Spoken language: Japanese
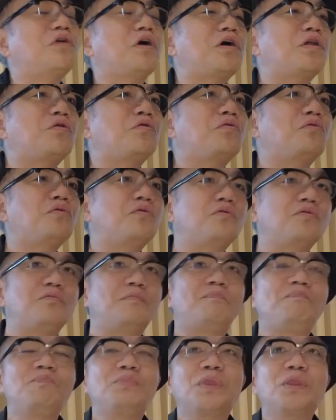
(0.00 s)
あの
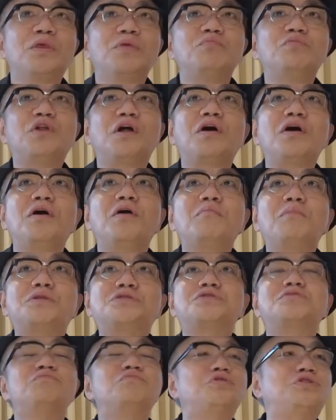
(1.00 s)
村
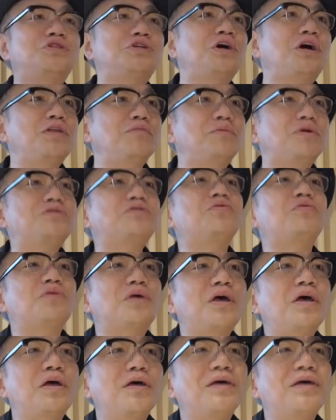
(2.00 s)
松節がありますよね。